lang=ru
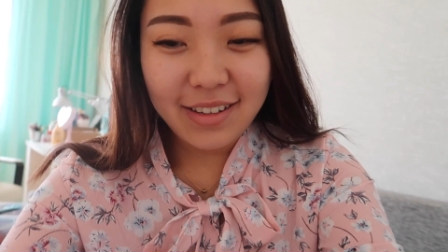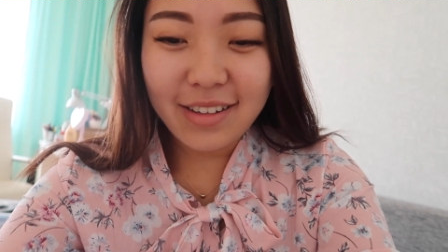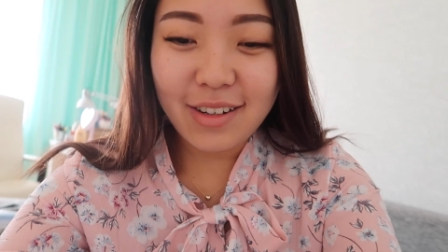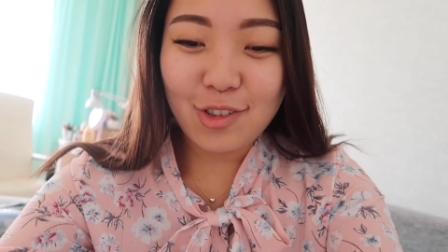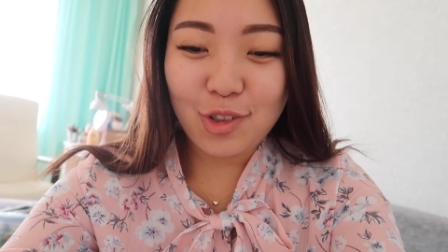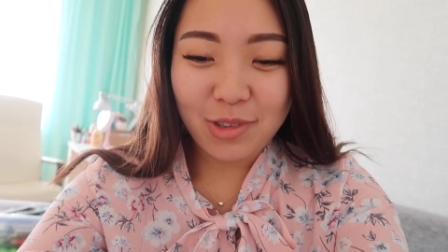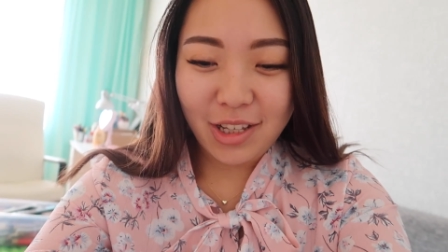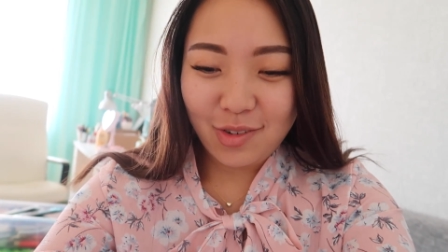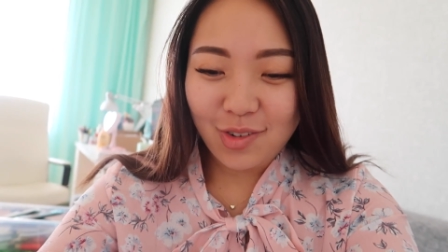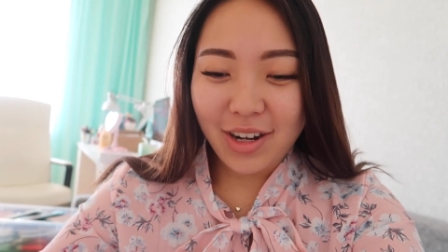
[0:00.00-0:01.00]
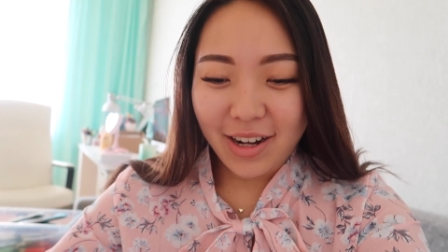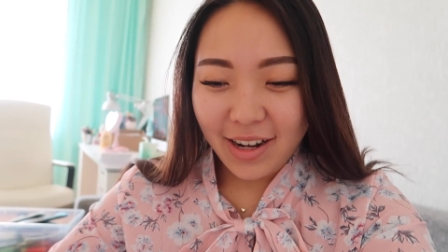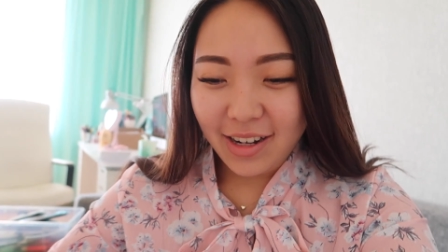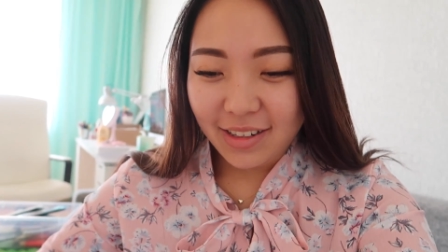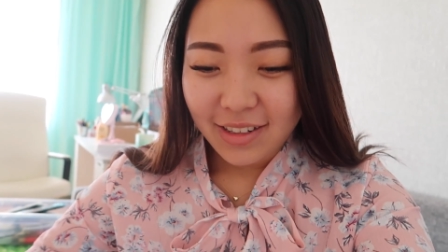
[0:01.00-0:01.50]
И, короче, мы так
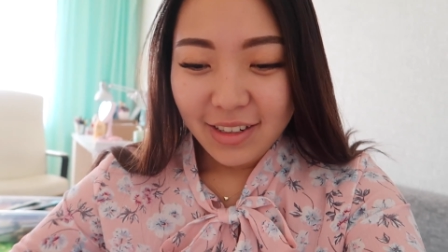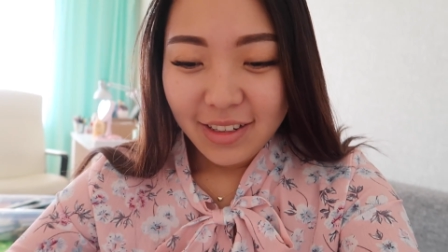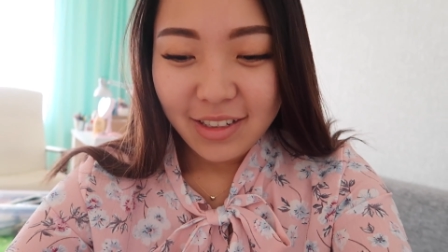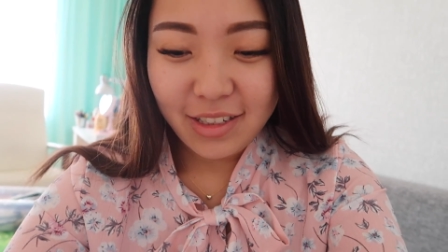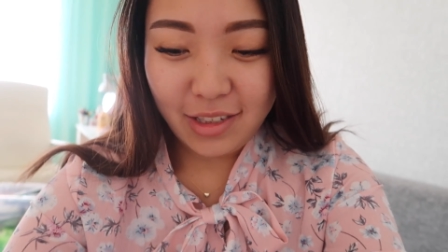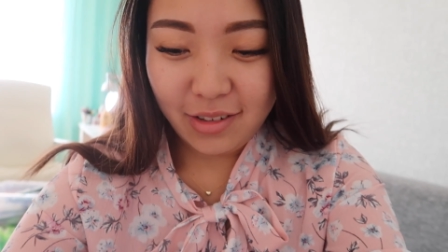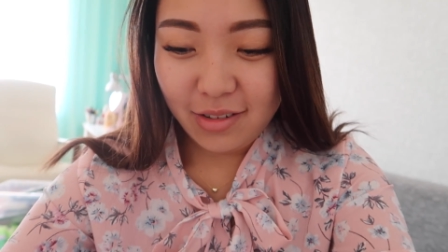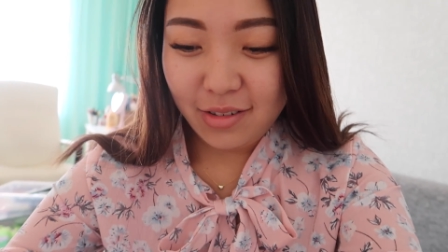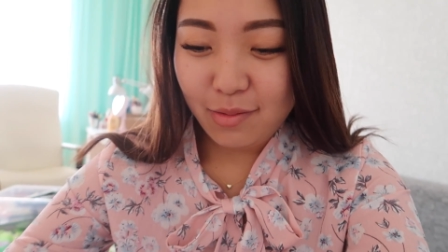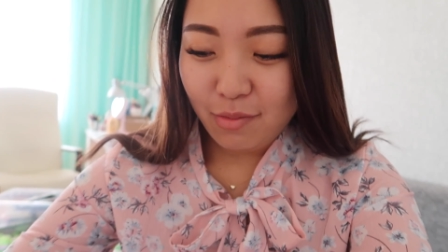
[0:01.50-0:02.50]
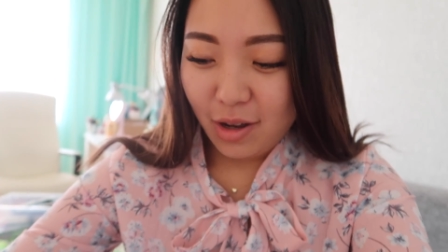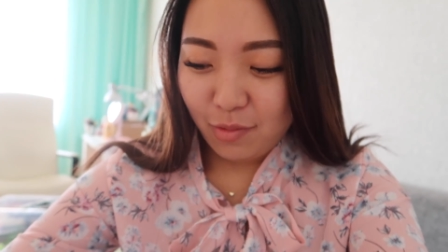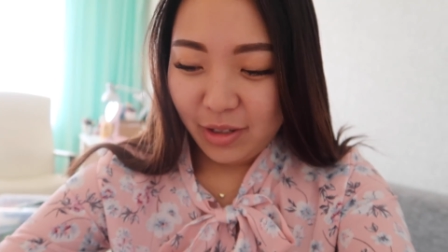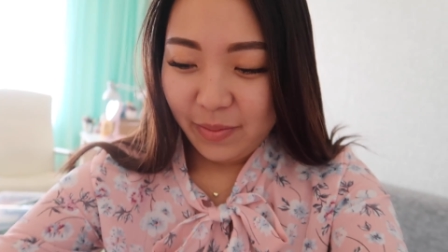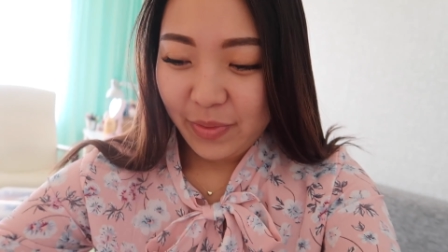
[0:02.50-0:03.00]
угорали с э,
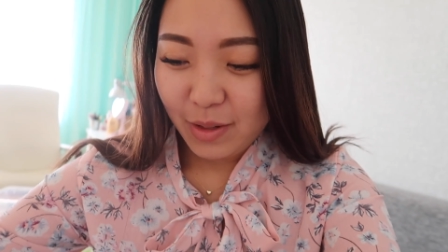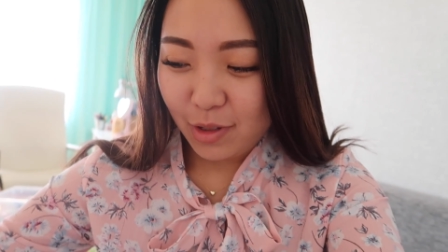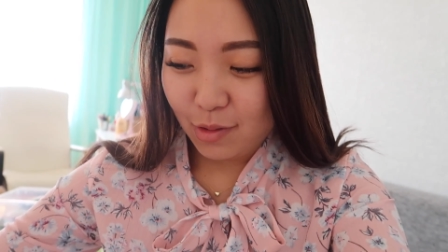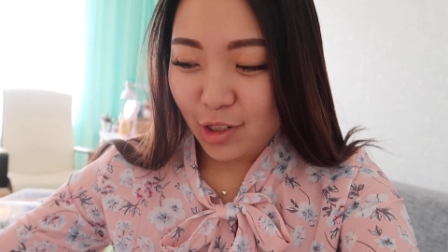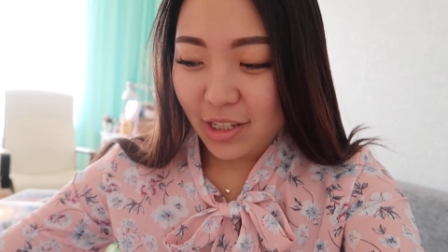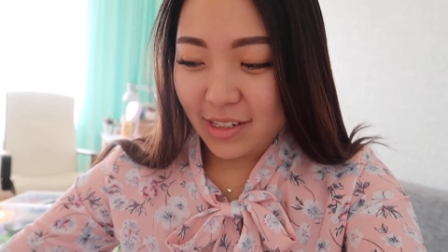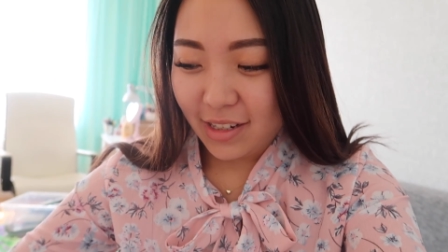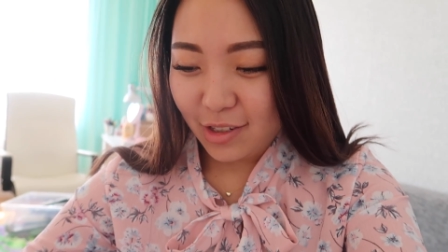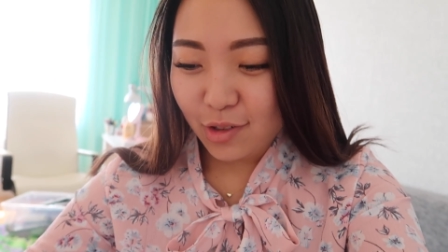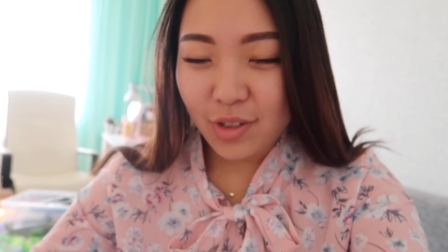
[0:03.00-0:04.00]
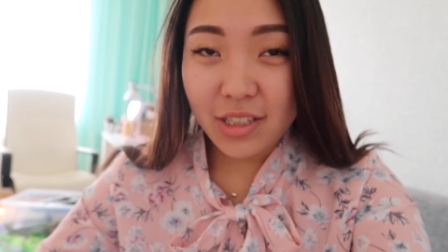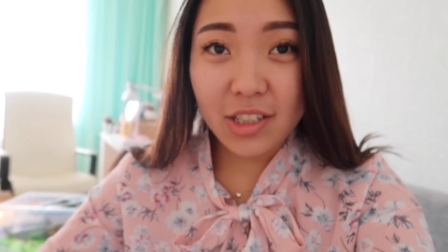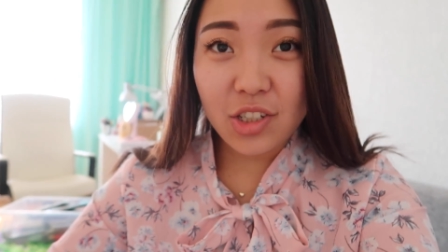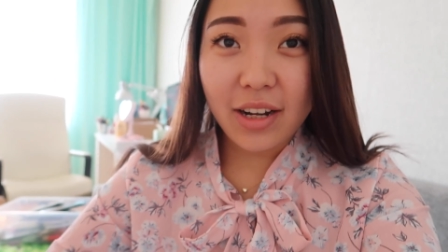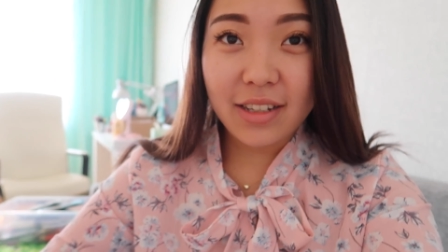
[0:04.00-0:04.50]
мамой, потому что эти кроссовки
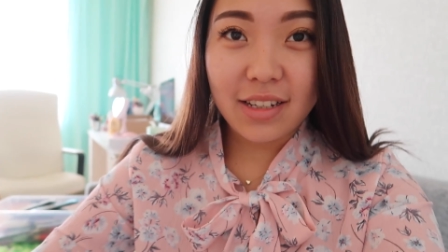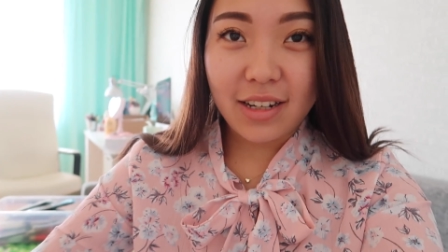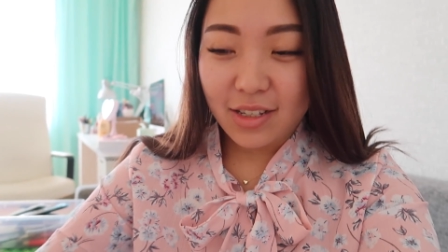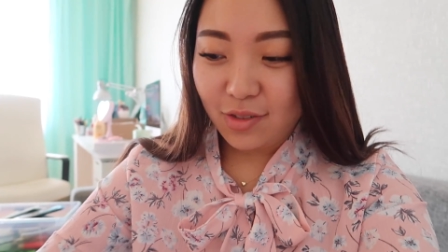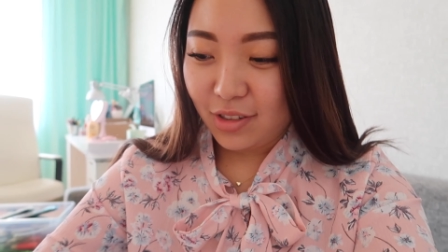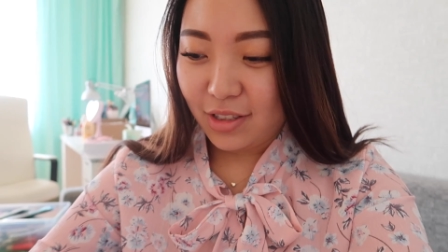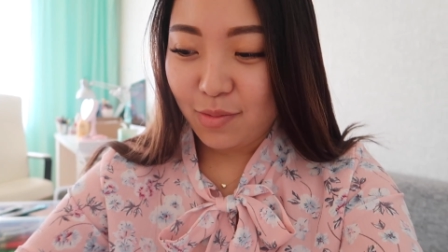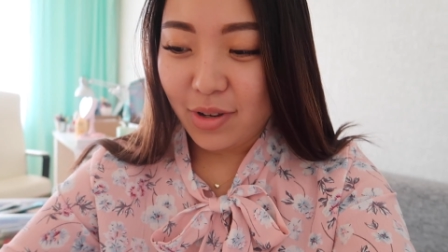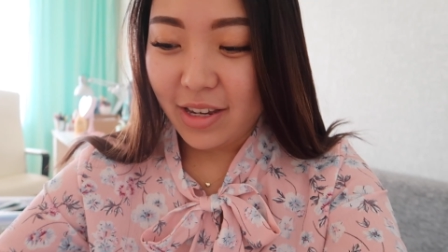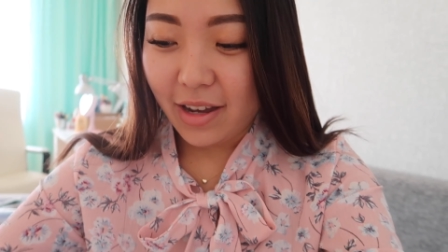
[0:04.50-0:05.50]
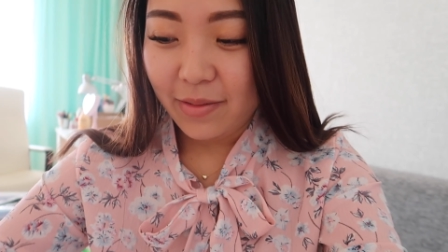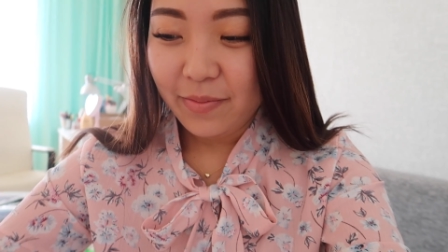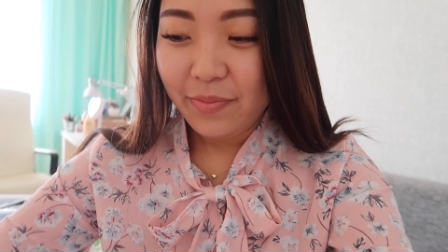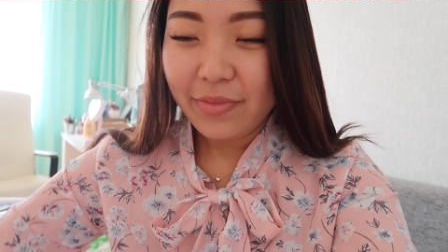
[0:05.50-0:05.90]
изначально заказывала себе я.